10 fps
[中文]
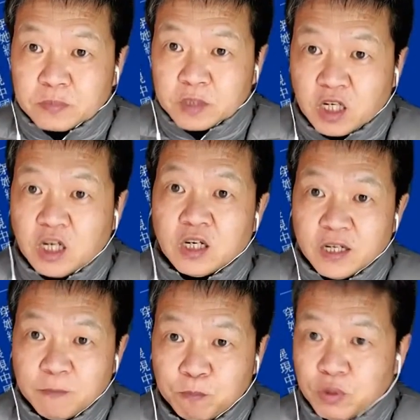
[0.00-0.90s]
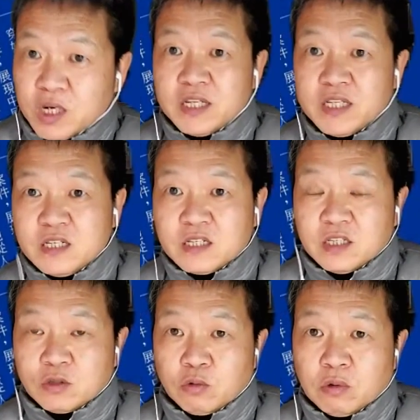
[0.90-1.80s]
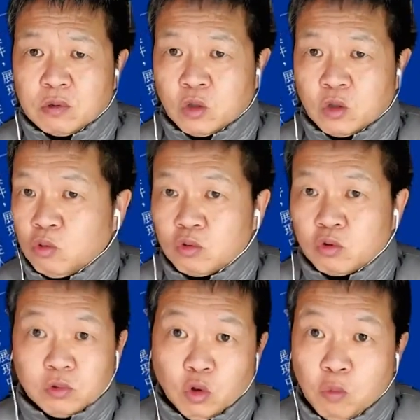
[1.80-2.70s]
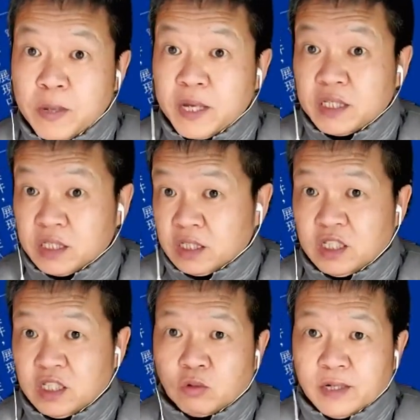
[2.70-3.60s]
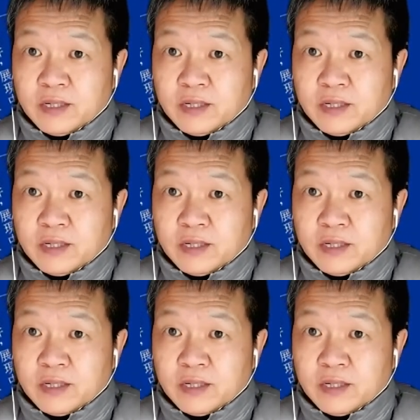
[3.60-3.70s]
可能不可逆的这种种种都被已经提出来。